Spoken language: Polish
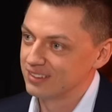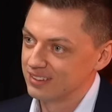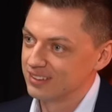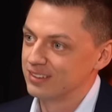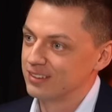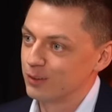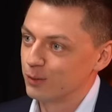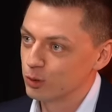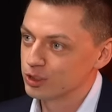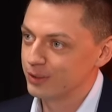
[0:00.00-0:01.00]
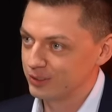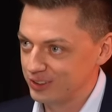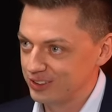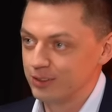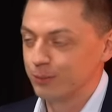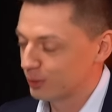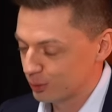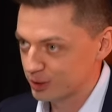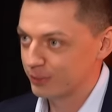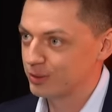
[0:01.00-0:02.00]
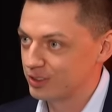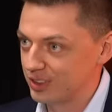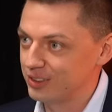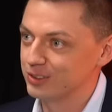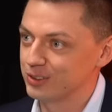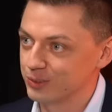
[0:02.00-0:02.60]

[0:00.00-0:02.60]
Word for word: Czyli w... łącznie, miałem 10, e, łącznie miałem 4000